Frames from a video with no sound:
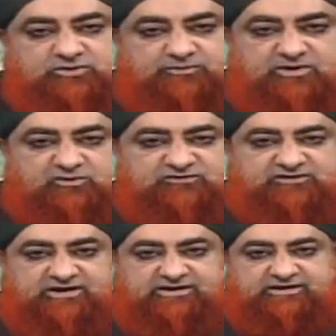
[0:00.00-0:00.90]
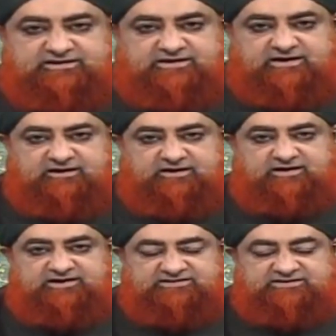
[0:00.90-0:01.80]
तो बिल्कुल सही नहीं किया
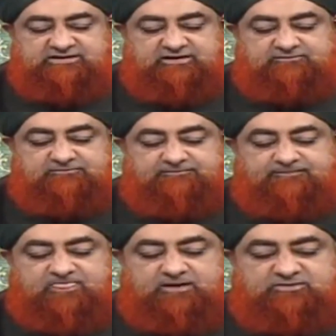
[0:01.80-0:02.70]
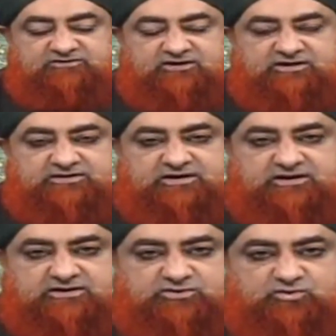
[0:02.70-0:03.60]
गलत किया मसला ये
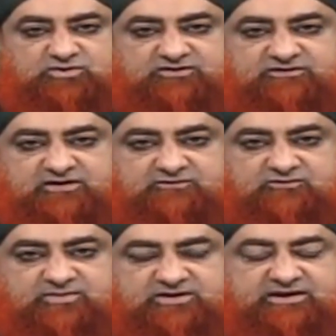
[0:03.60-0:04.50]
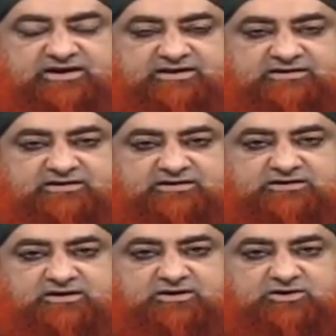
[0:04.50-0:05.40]
है कि यूके से अगर वो मक्के आएंगी
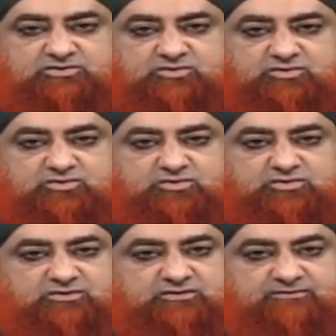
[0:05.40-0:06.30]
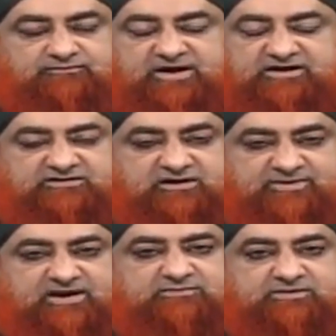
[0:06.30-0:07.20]
तो
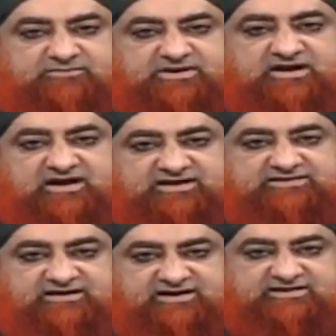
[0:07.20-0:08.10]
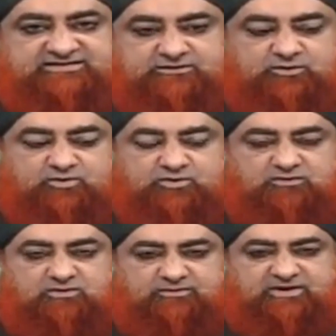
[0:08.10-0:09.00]
दरमियान में मीकात अगर आती हो
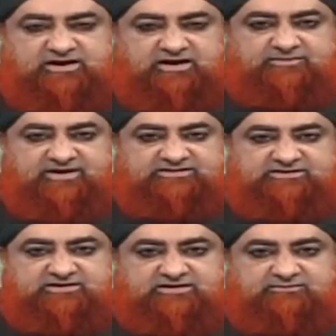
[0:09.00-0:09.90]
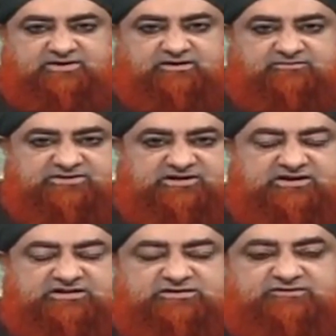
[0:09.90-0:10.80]
और मेरे ख़्याल में आती है बल्कि
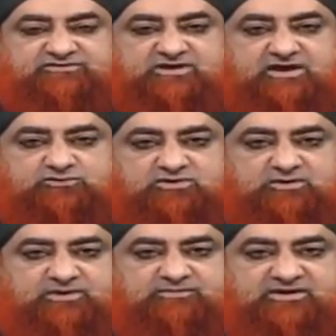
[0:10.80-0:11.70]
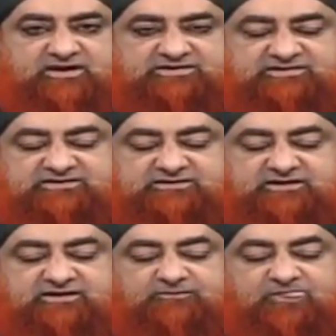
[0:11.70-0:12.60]
मदीने की तरफ से आएँ तो डबल मीकात आती
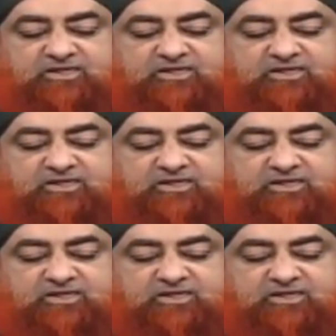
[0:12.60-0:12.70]
है